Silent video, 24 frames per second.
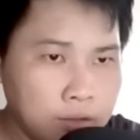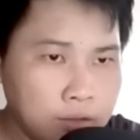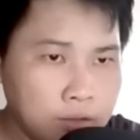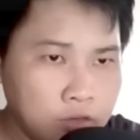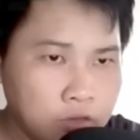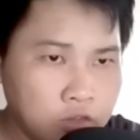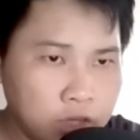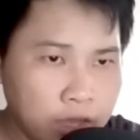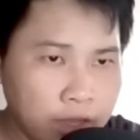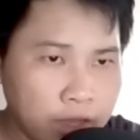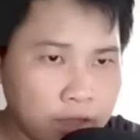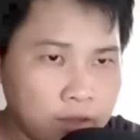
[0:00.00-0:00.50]

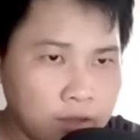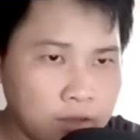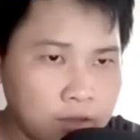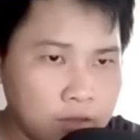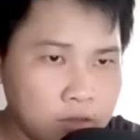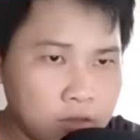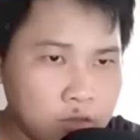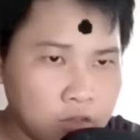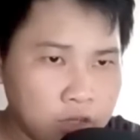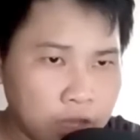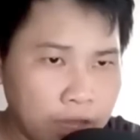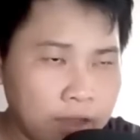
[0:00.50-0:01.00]
Sẹt,
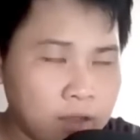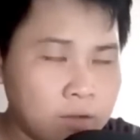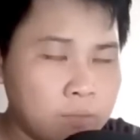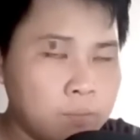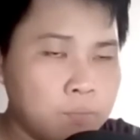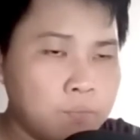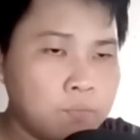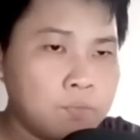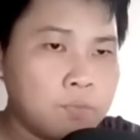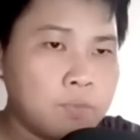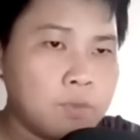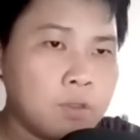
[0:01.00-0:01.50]
sẹt.
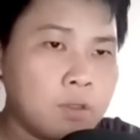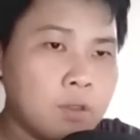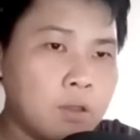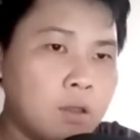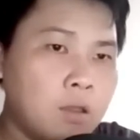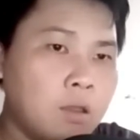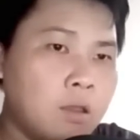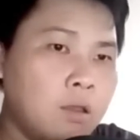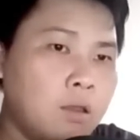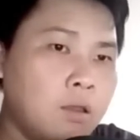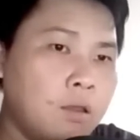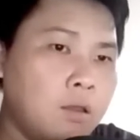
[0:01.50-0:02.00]

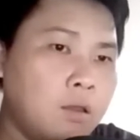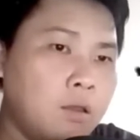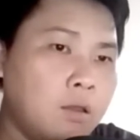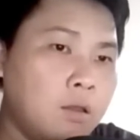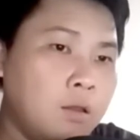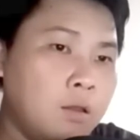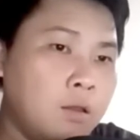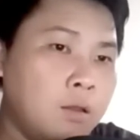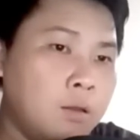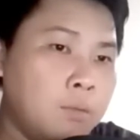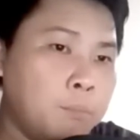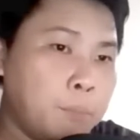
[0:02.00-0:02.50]

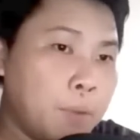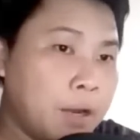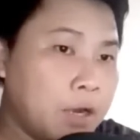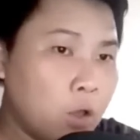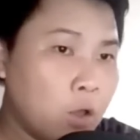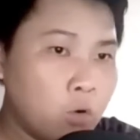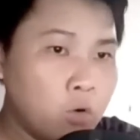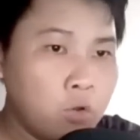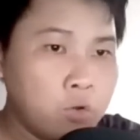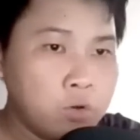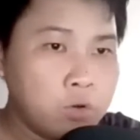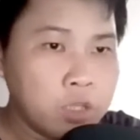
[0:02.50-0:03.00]
Ba
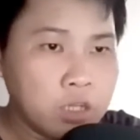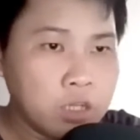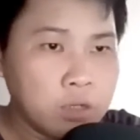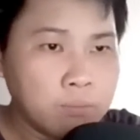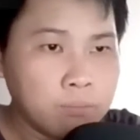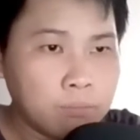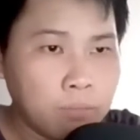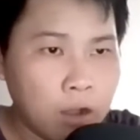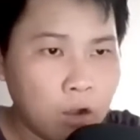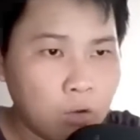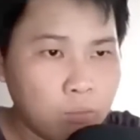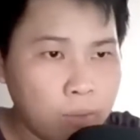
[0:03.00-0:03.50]
đạo lưu
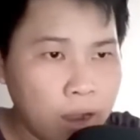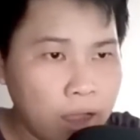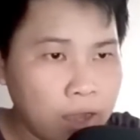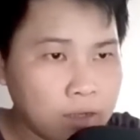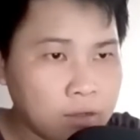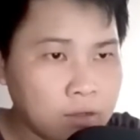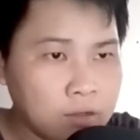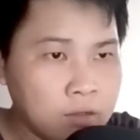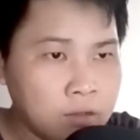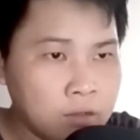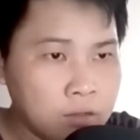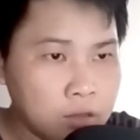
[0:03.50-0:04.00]
điện màu bạc
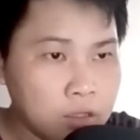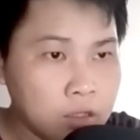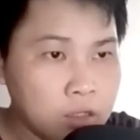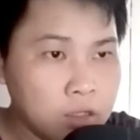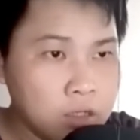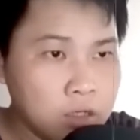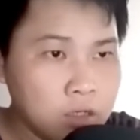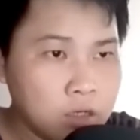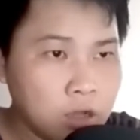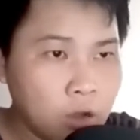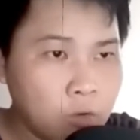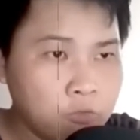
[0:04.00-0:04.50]
từ
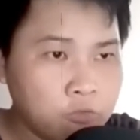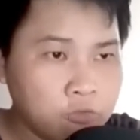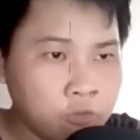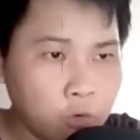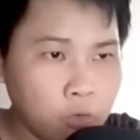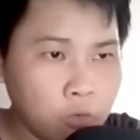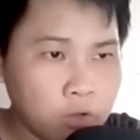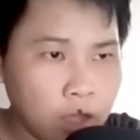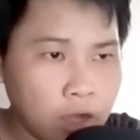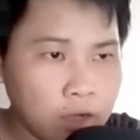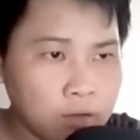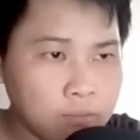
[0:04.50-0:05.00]
hư không
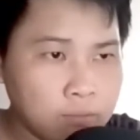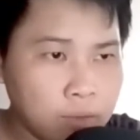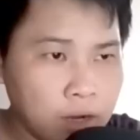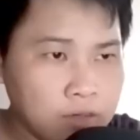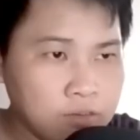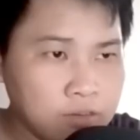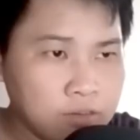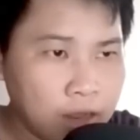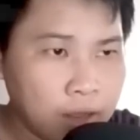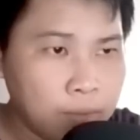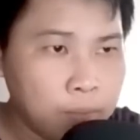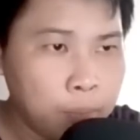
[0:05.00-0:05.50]
phụ cận
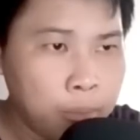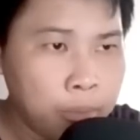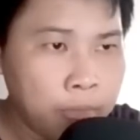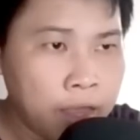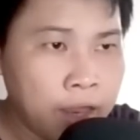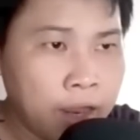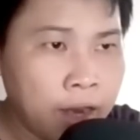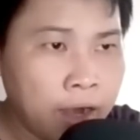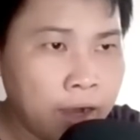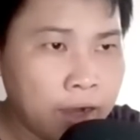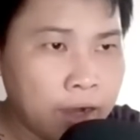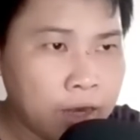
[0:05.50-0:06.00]
bắn ra,
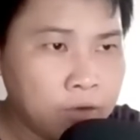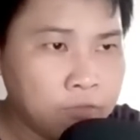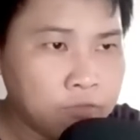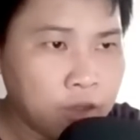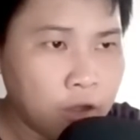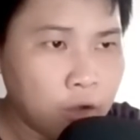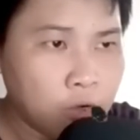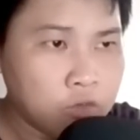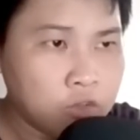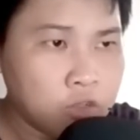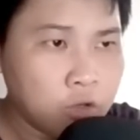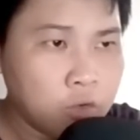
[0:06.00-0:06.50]
đánh
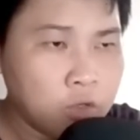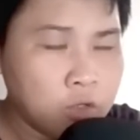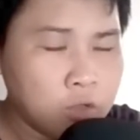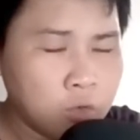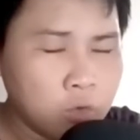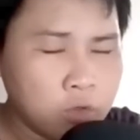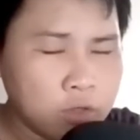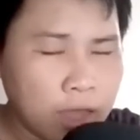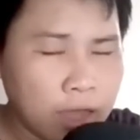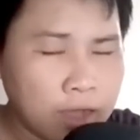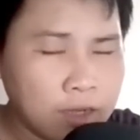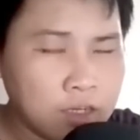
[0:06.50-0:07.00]
vào sau lưng
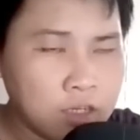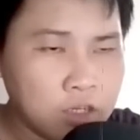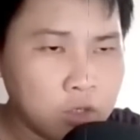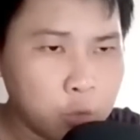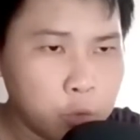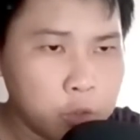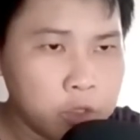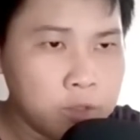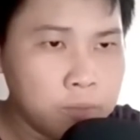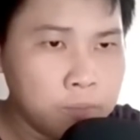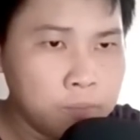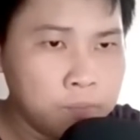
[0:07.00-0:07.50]
của Tả Kinh
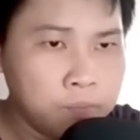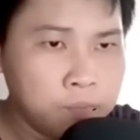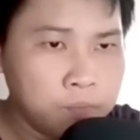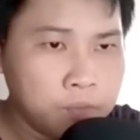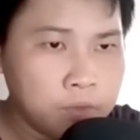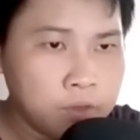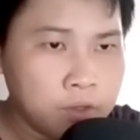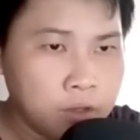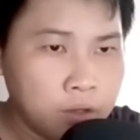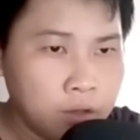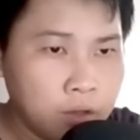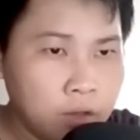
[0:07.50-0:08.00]
Huy.
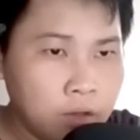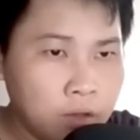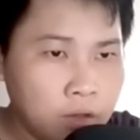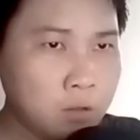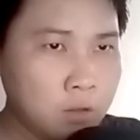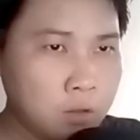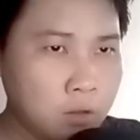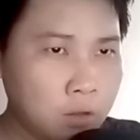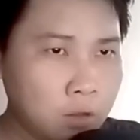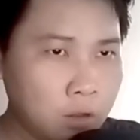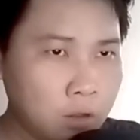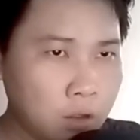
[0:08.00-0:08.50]

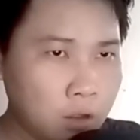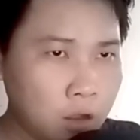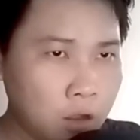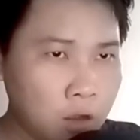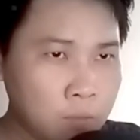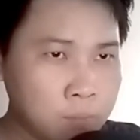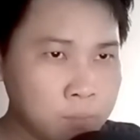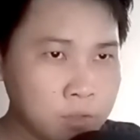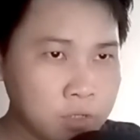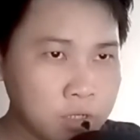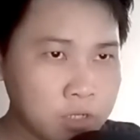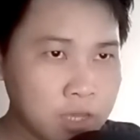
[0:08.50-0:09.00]

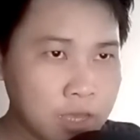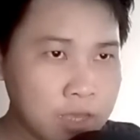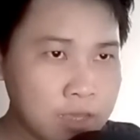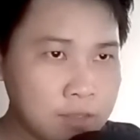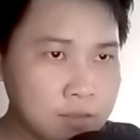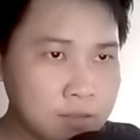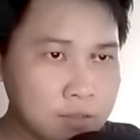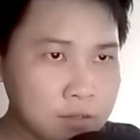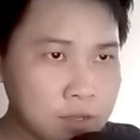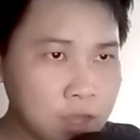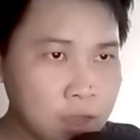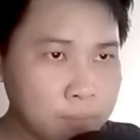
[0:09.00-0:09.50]
Hơn mười
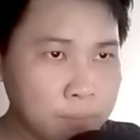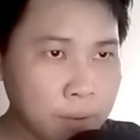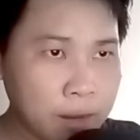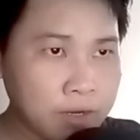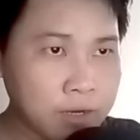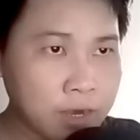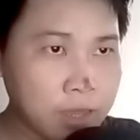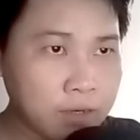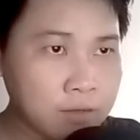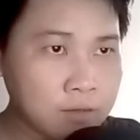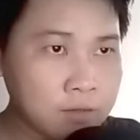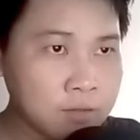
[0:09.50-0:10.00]
cây từ khắc
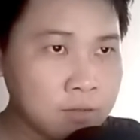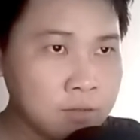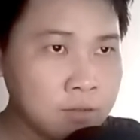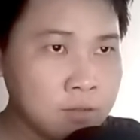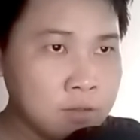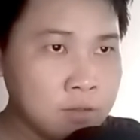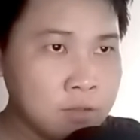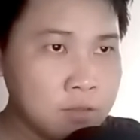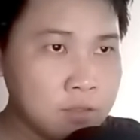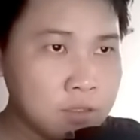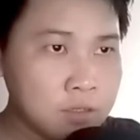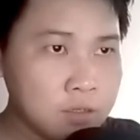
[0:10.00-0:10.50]
mạn đằng
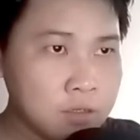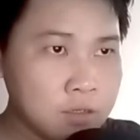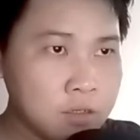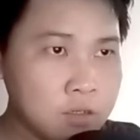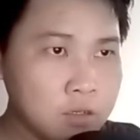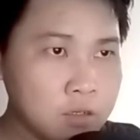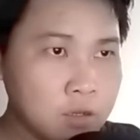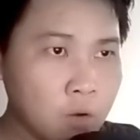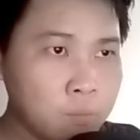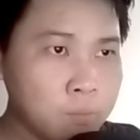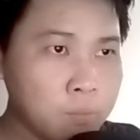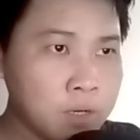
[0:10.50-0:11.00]
từ hư
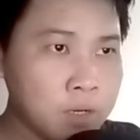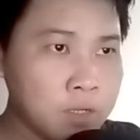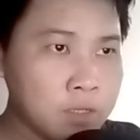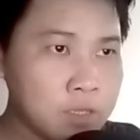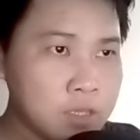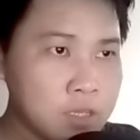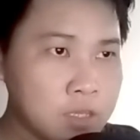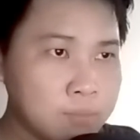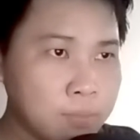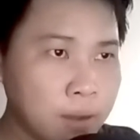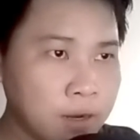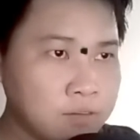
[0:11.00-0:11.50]
không bên
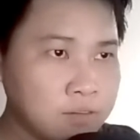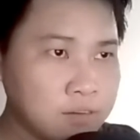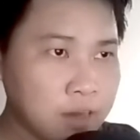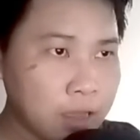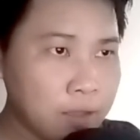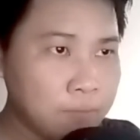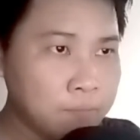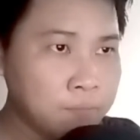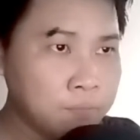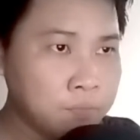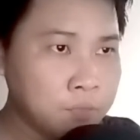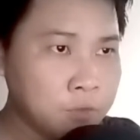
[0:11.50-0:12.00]
kia bắn ra,